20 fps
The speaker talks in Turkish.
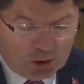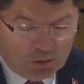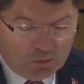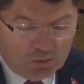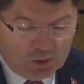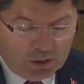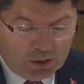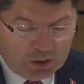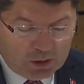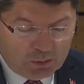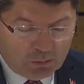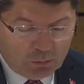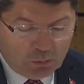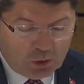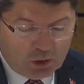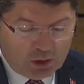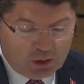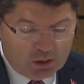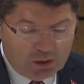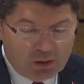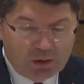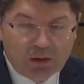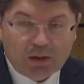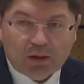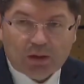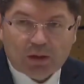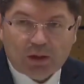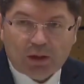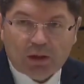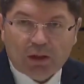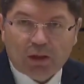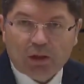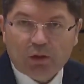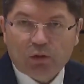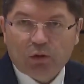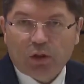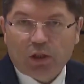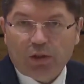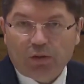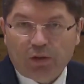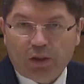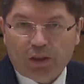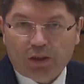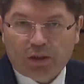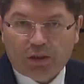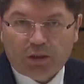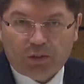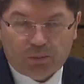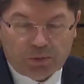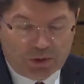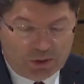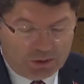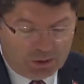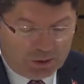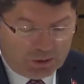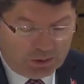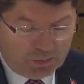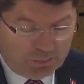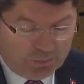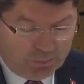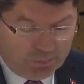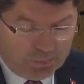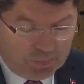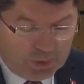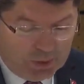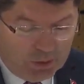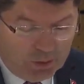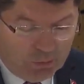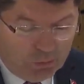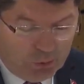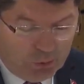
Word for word: mukavelat muharrirlikleri görevlendirilmiştir.